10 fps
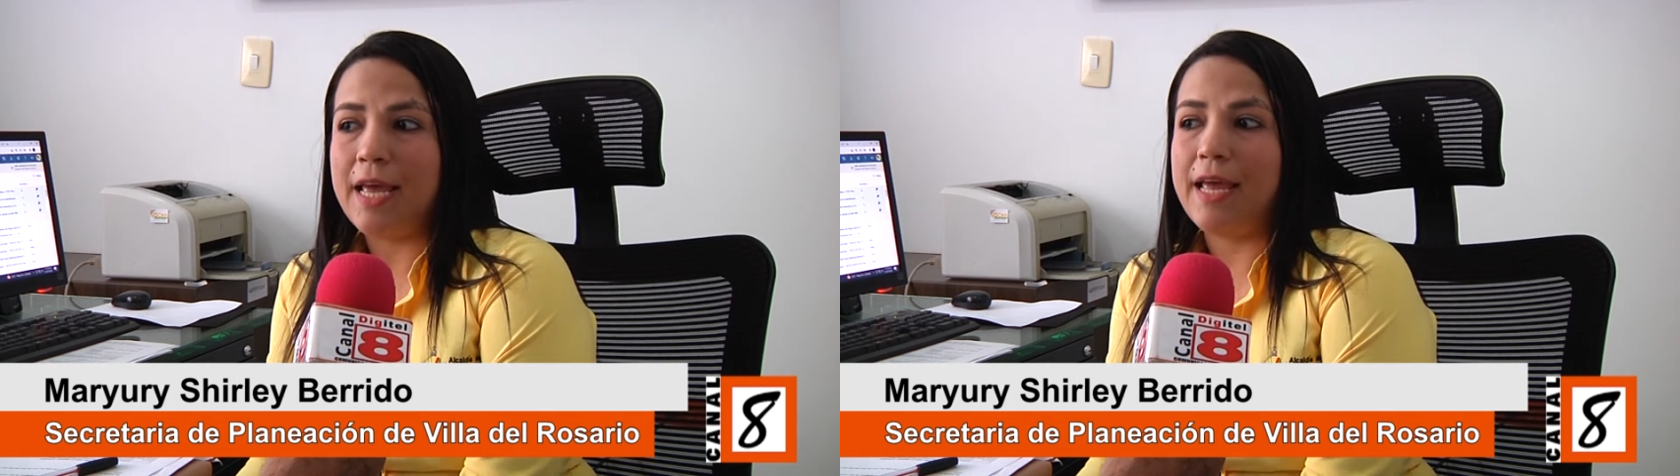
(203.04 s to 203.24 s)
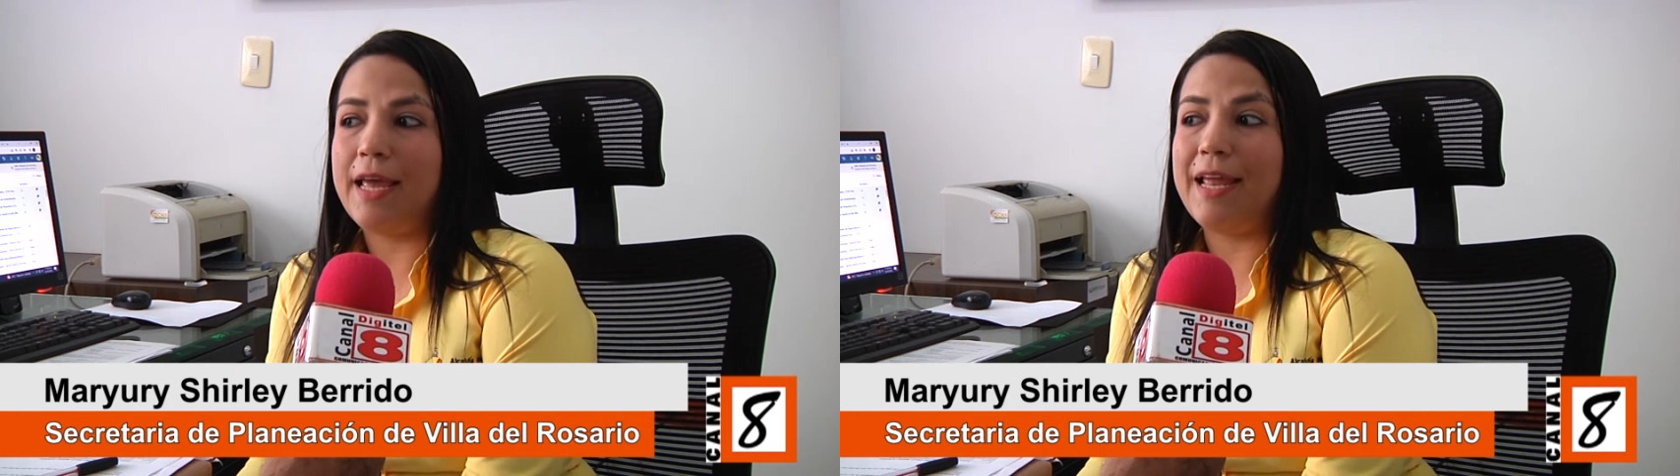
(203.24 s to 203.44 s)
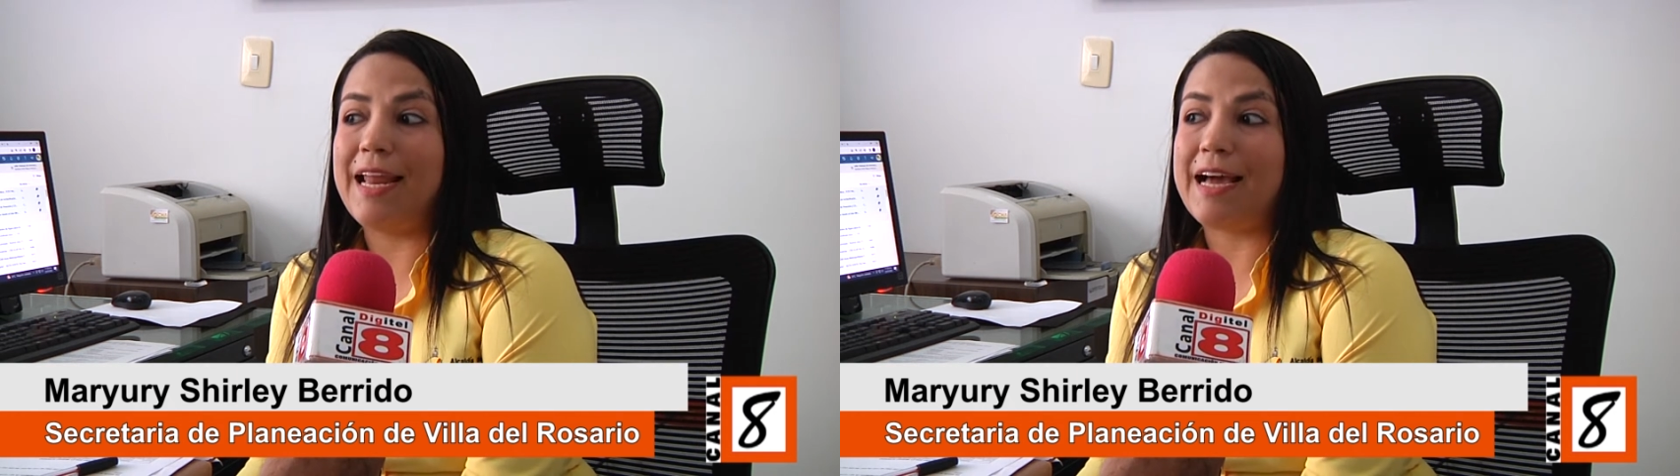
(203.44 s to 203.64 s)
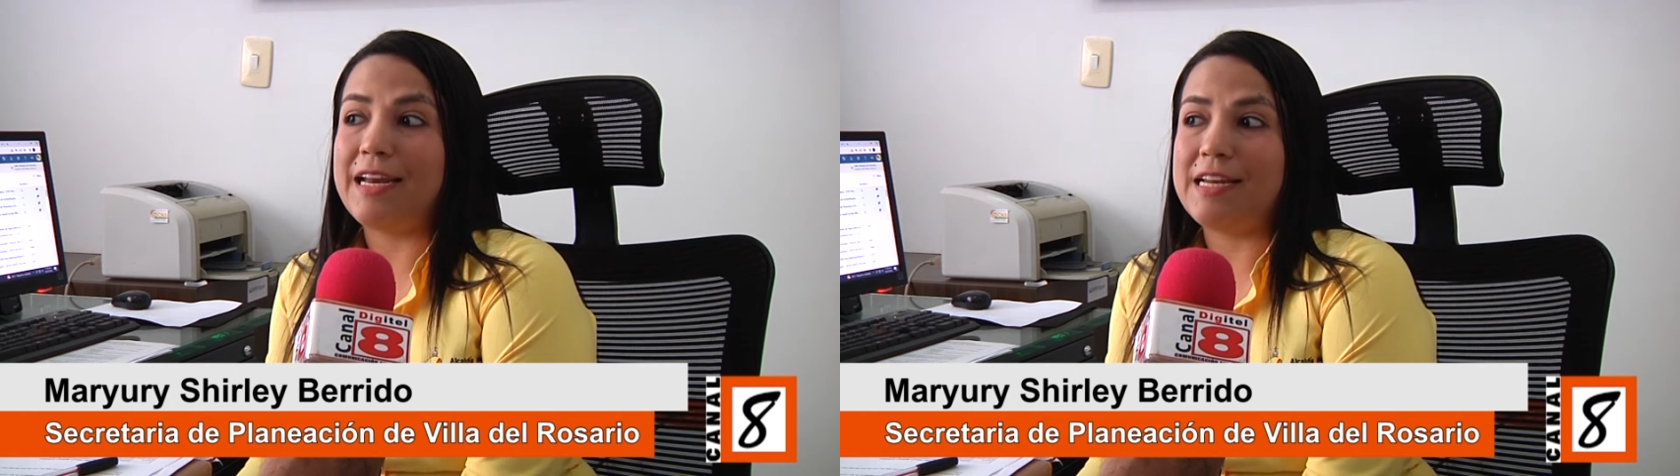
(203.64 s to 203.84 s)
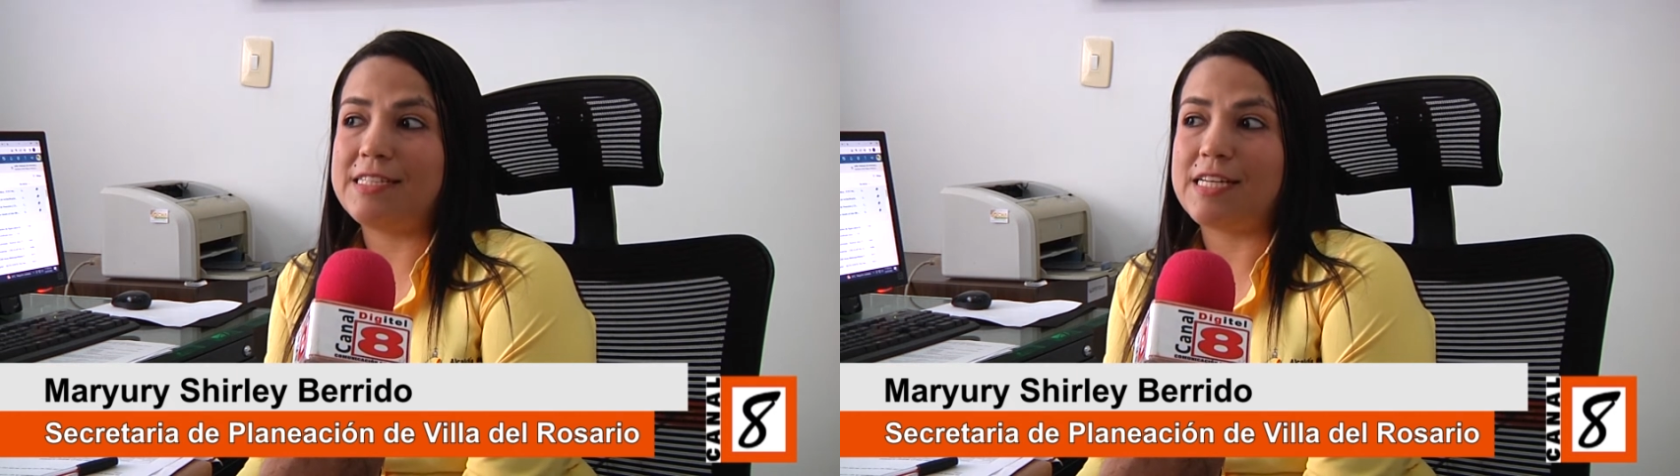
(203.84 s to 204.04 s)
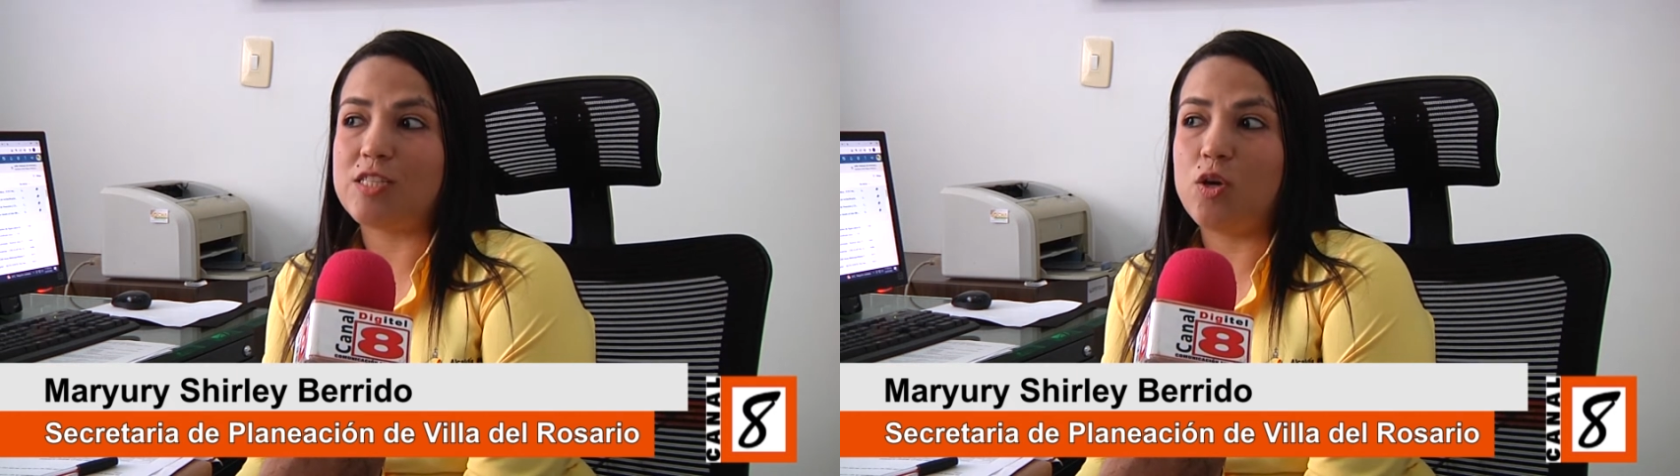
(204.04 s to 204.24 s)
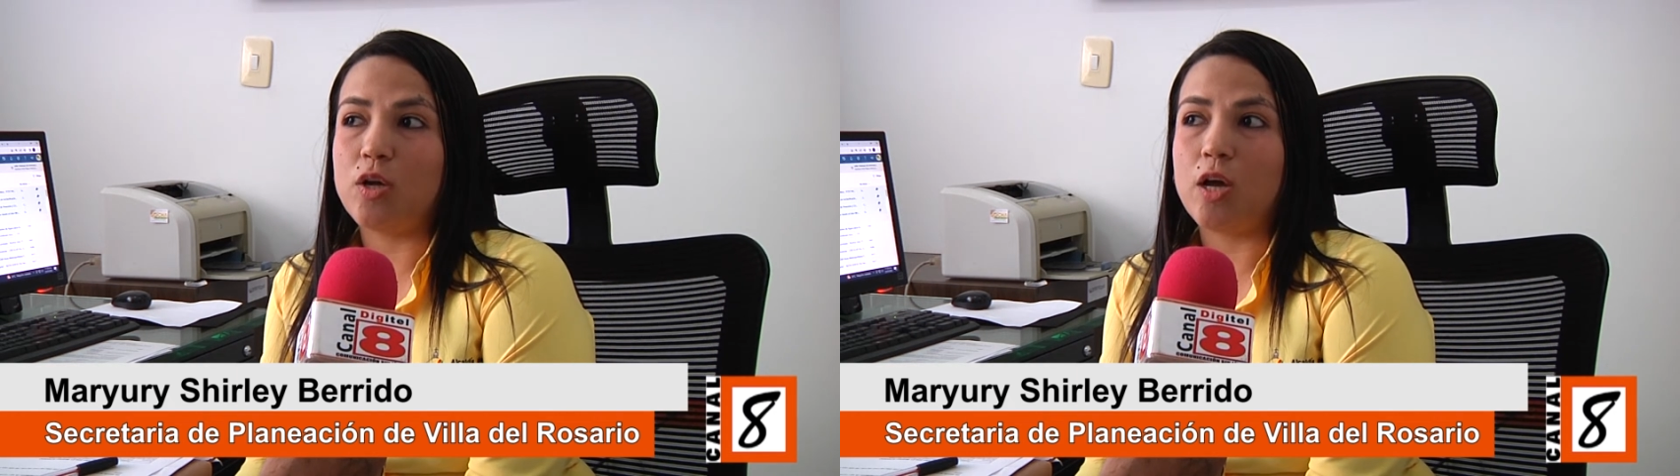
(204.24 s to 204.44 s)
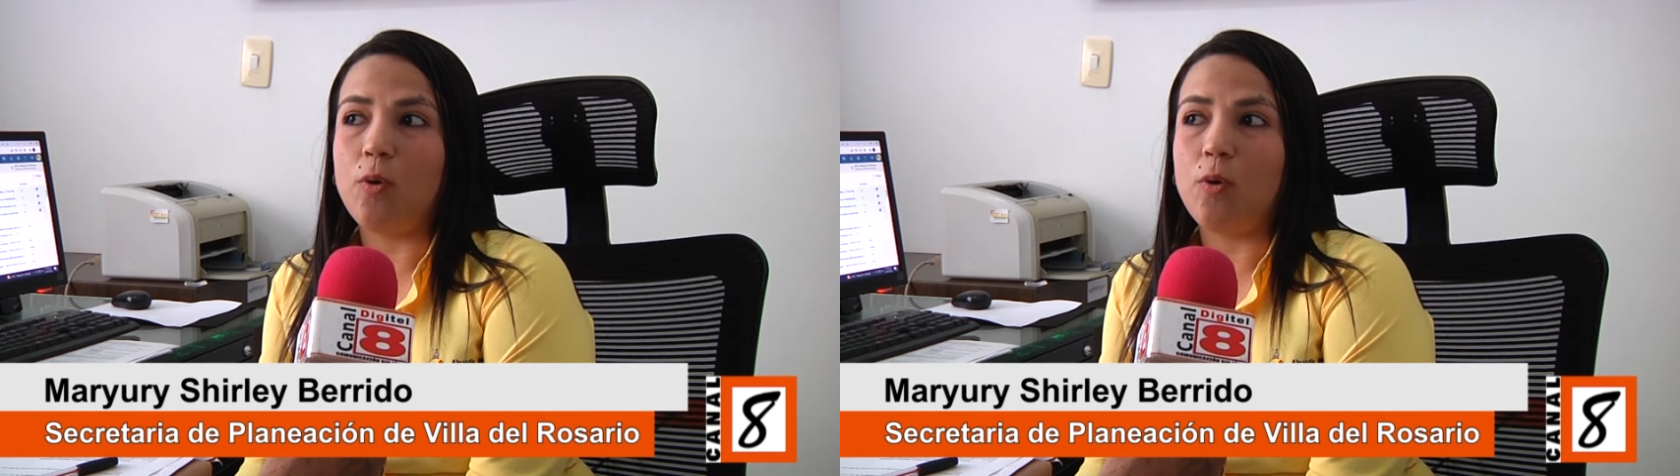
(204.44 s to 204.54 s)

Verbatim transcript: eh, la canalización que